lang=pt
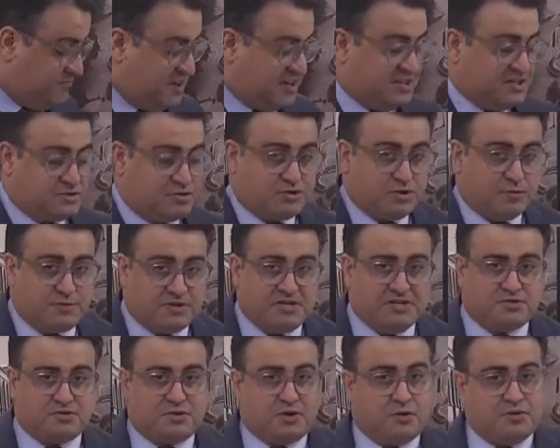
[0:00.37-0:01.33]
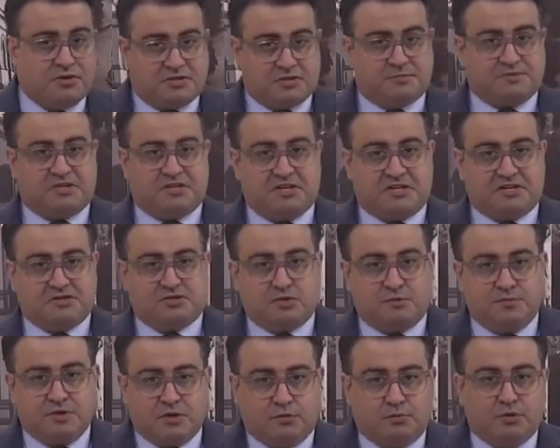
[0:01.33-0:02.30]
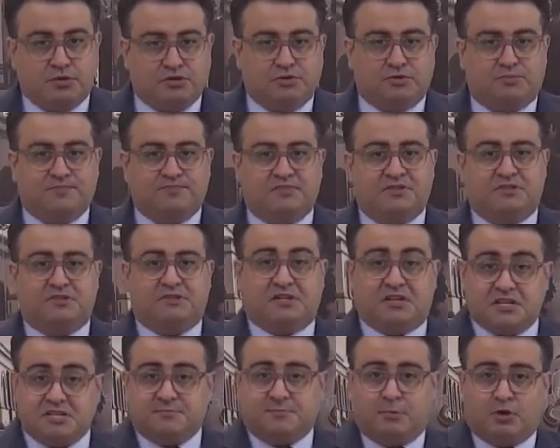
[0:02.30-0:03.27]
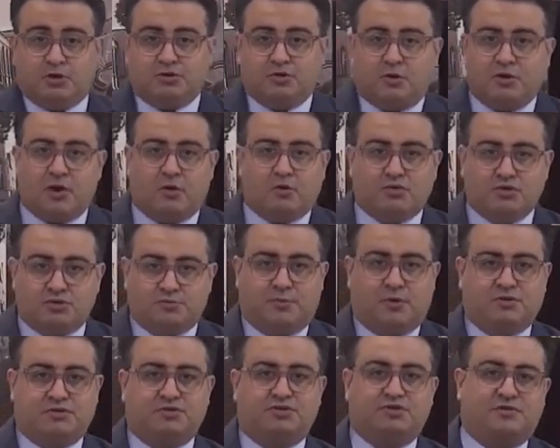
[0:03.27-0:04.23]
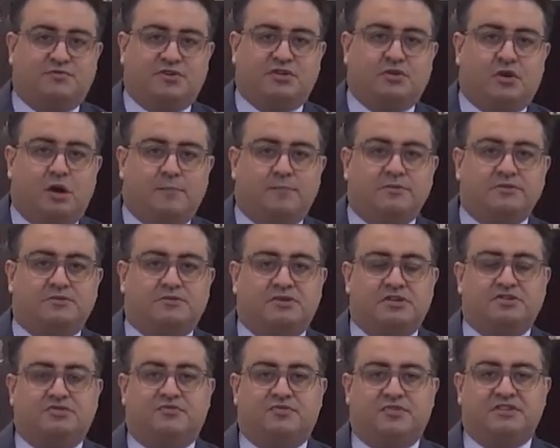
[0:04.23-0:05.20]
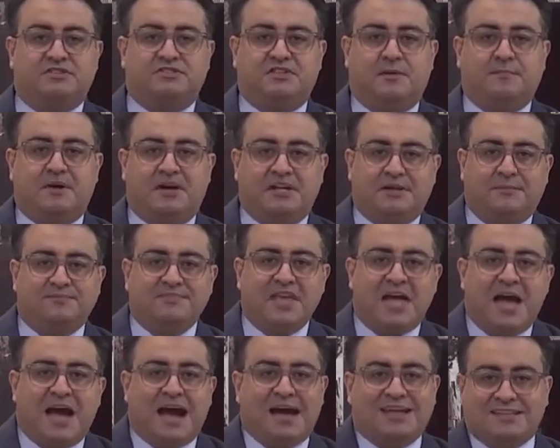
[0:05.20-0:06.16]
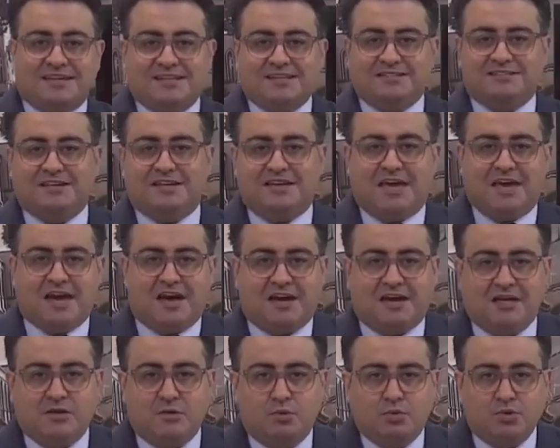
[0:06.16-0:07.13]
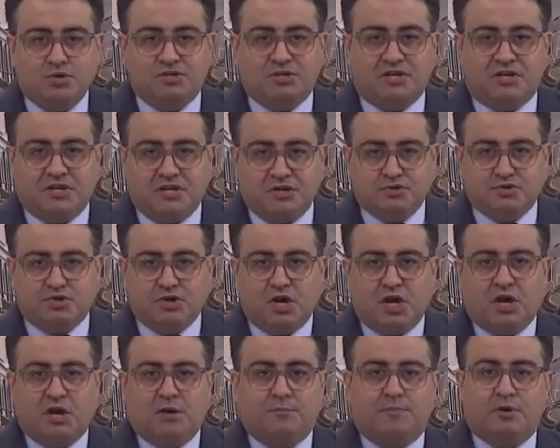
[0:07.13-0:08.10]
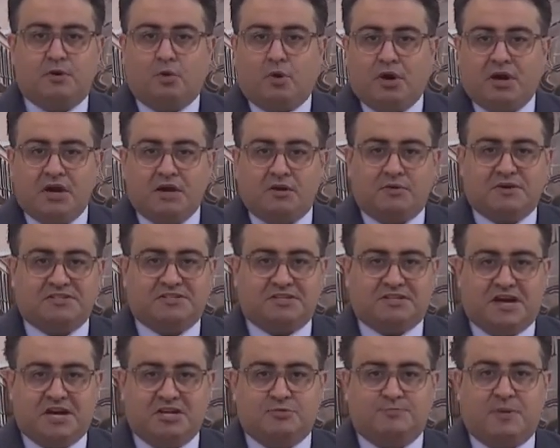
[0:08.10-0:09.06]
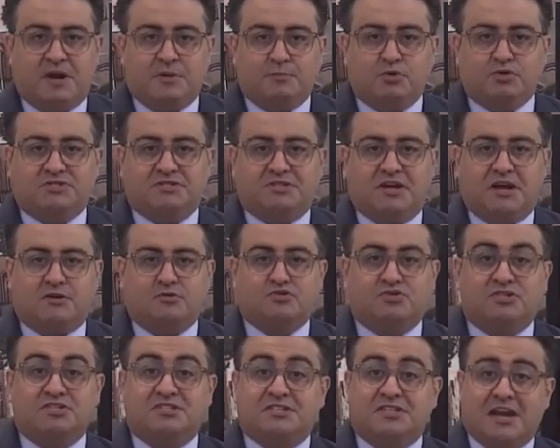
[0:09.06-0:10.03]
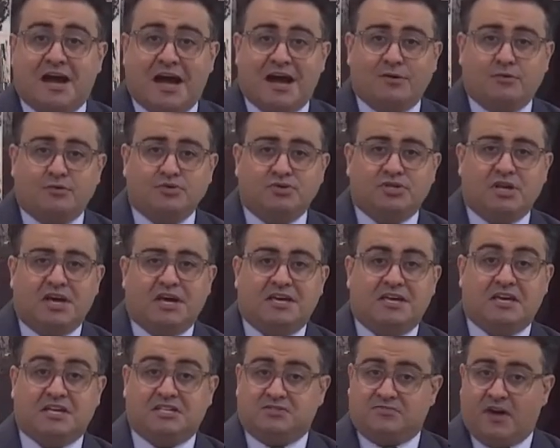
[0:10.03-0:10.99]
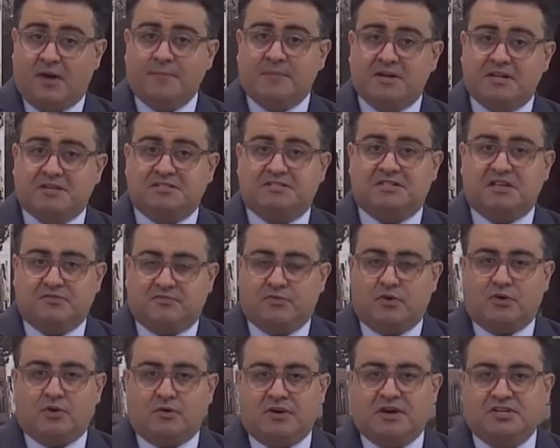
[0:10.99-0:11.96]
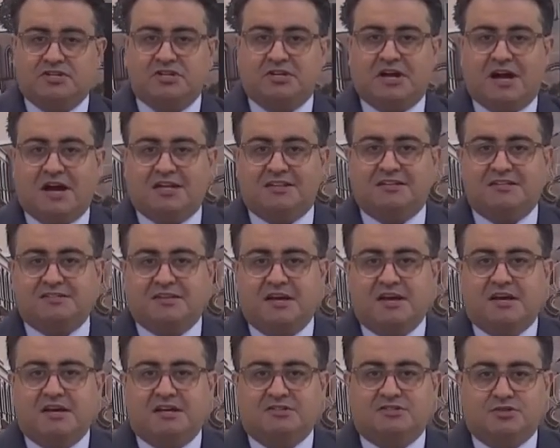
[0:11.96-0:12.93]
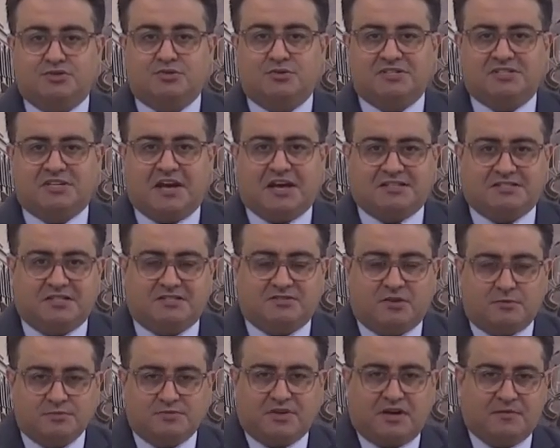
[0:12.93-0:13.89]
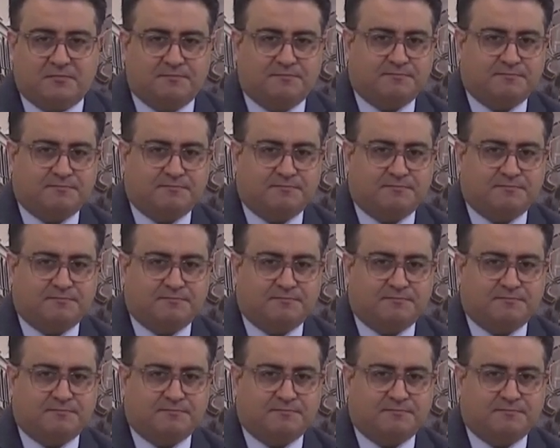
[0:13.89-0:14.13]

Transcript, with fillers: falando sobre isso, né, o Rio Itapecerica subiu muito, transbordou em alguns pontos de Vinópolis durante o fim de semana. A Denise Guerra e o Udine Rios percorreram a cidade para mostrar os estragos e as famílias que foram retiradas de suas casas. Vamos ver.